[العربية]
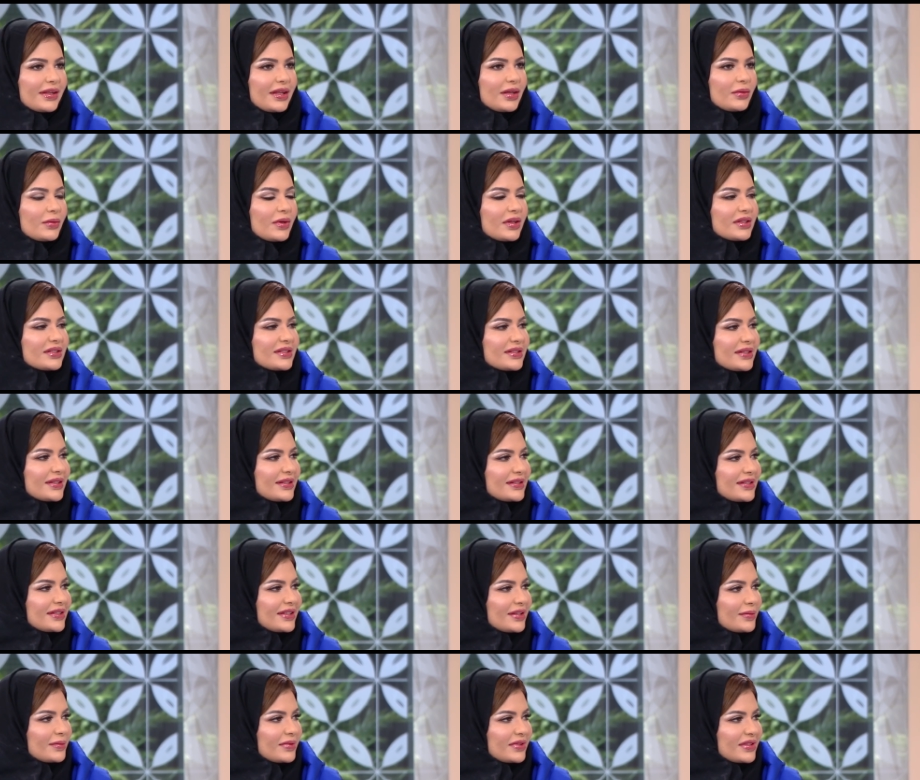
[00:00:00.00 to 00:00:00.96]
الالوان
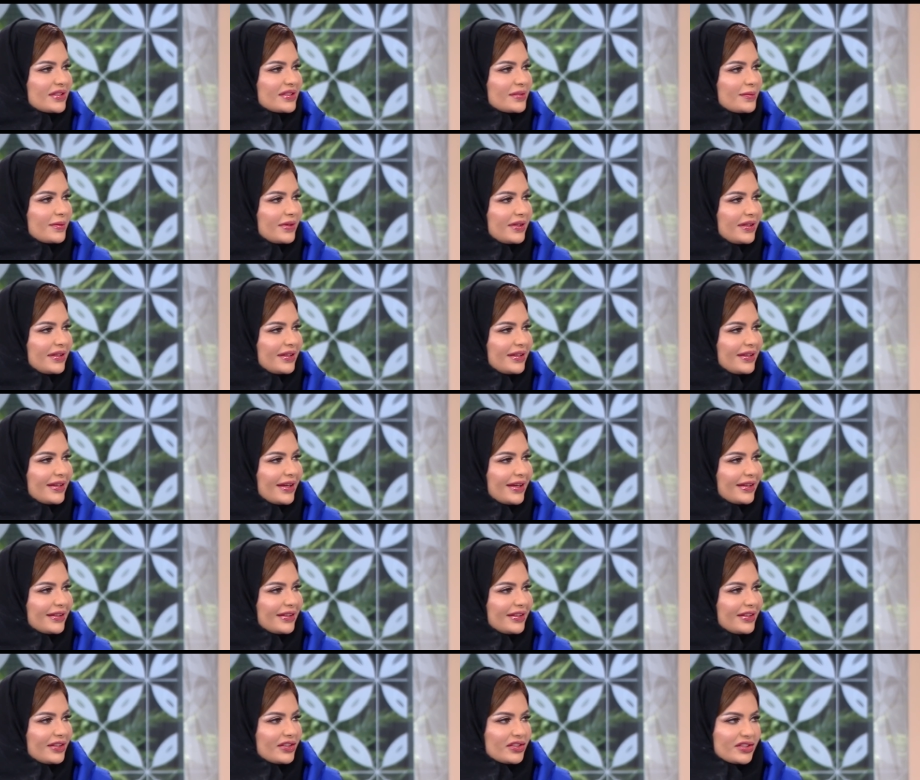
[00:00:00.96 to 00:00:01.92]
الزيتيه بالنسبه لي
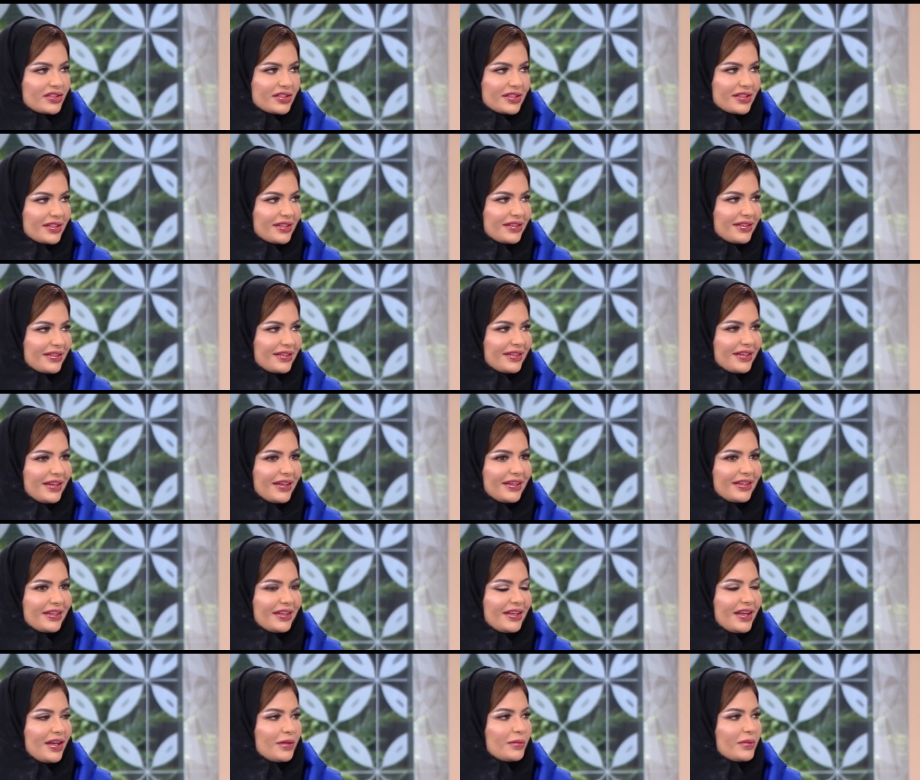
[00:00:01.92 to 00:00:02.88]
يعني عشق
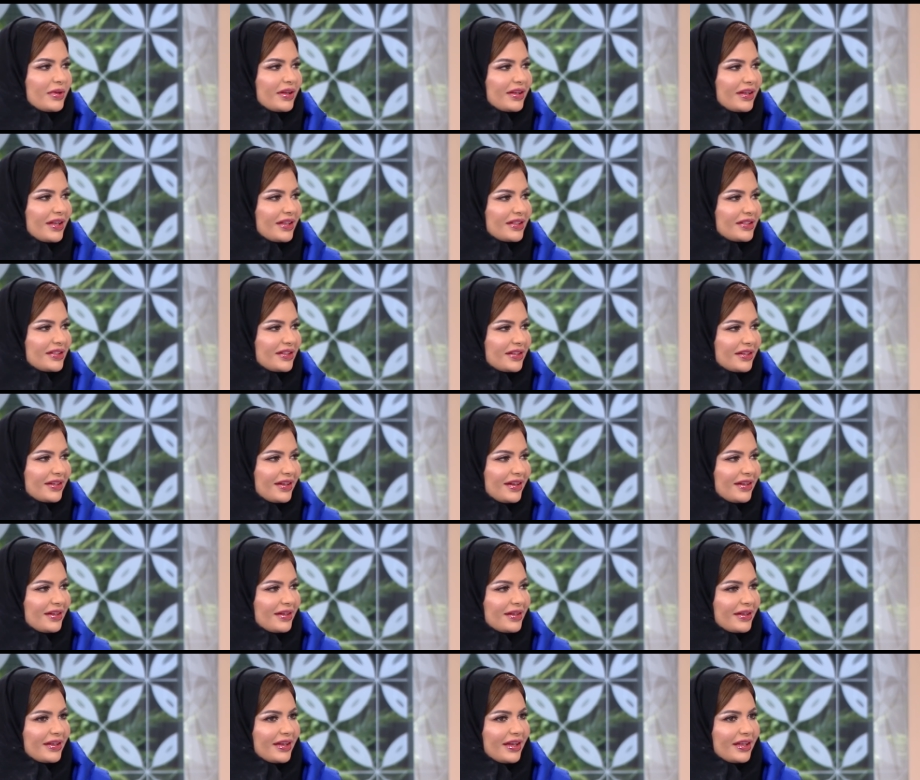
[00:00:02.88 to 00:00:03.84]
يعني لا يمكن اتركه
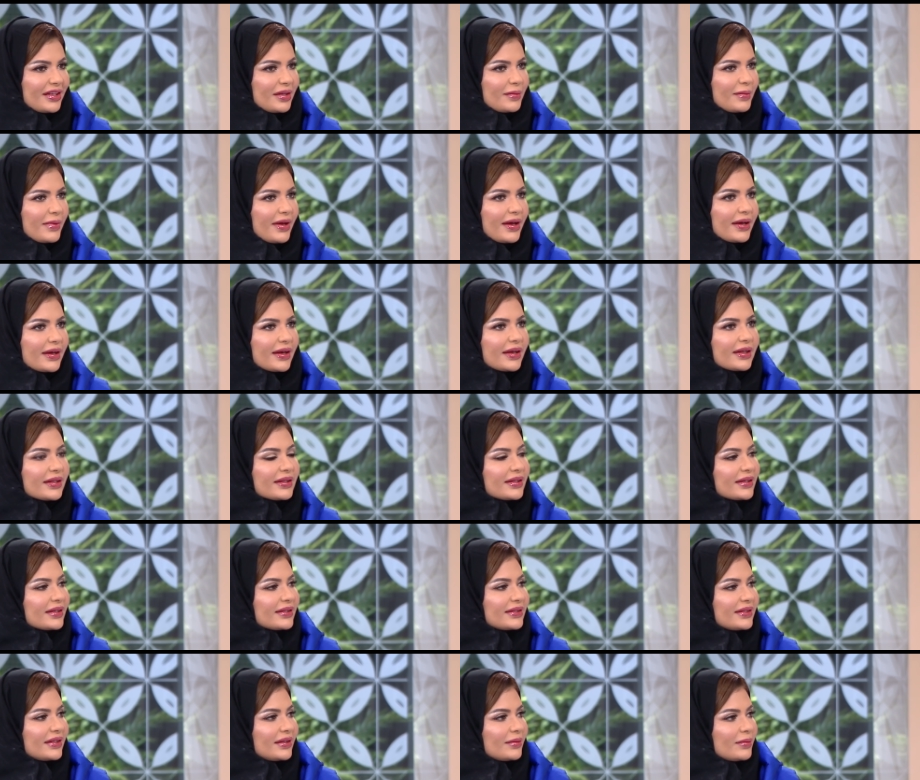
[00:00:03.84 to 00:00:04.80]
يعني مع
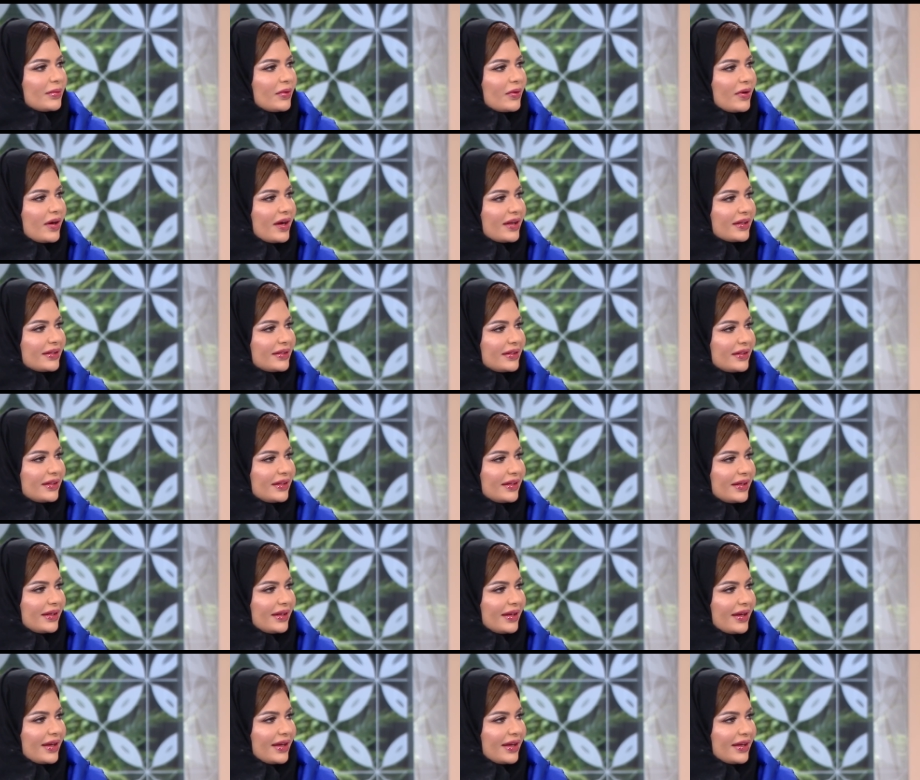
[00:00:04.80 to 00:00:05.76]
كثره المواد
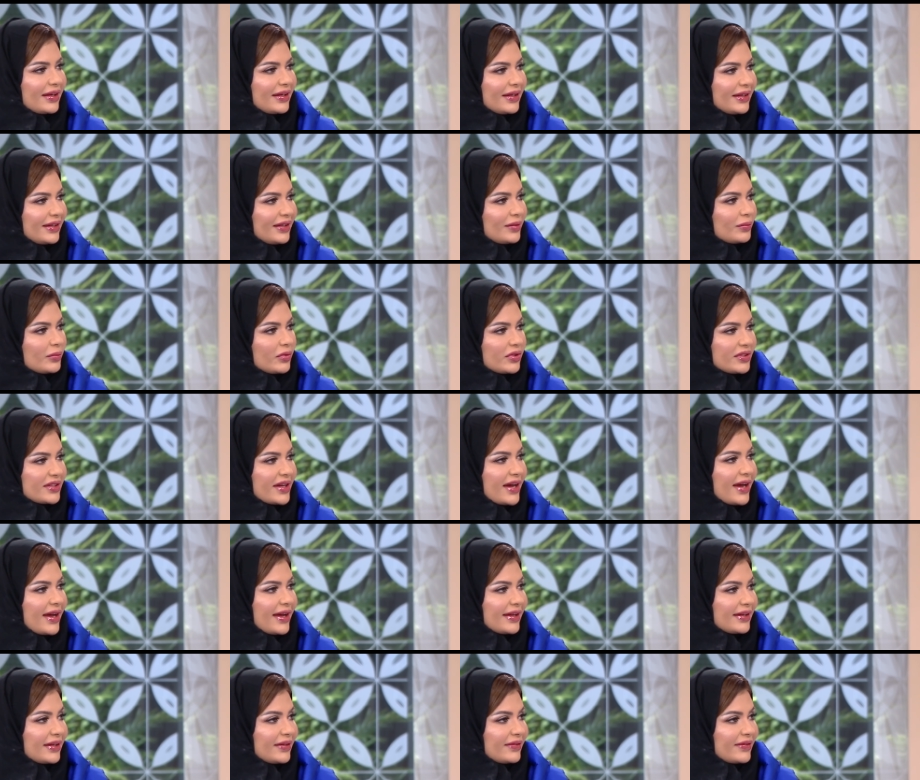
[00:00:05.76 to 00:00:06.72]
اللي الحين
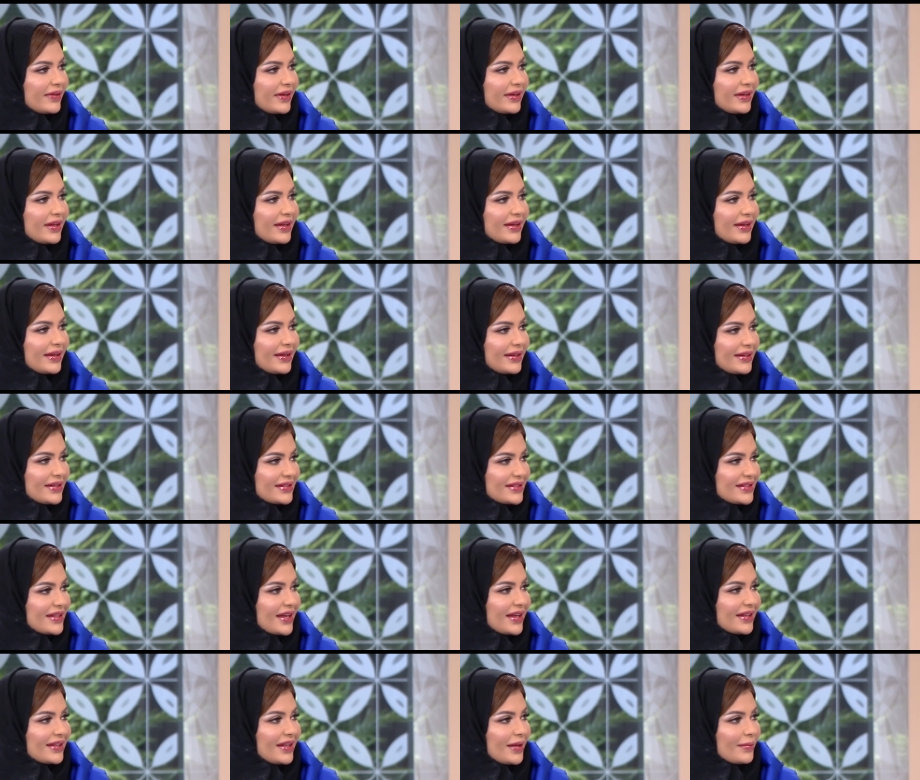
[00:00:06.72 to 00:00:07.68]
متاحه للفنان ان
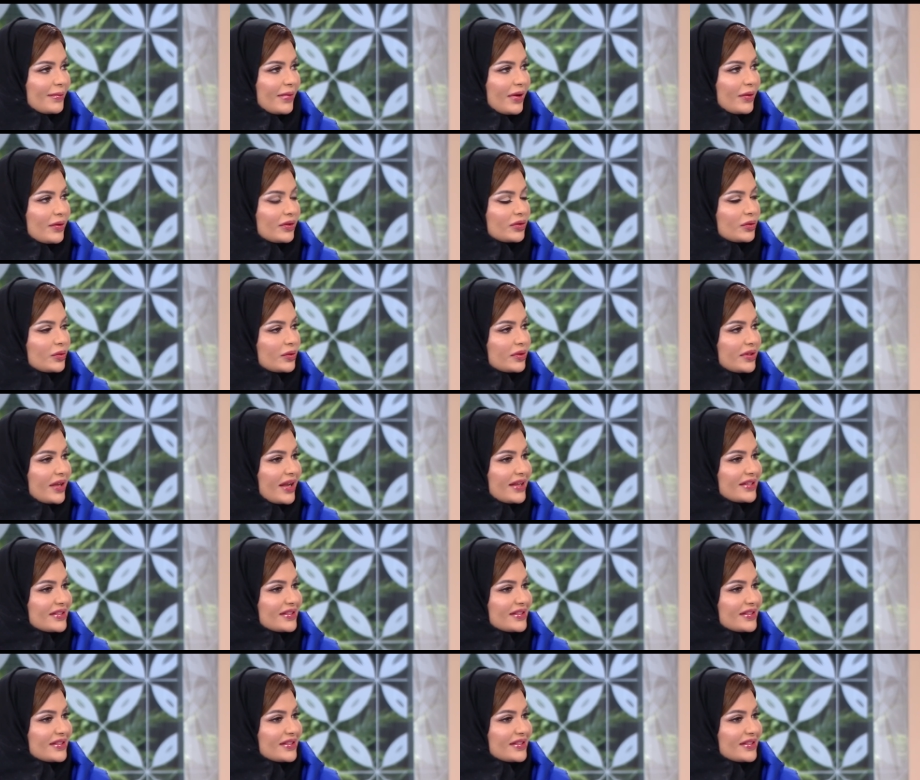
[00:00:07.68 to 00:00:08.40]
يستخدمها وتكون صحيح.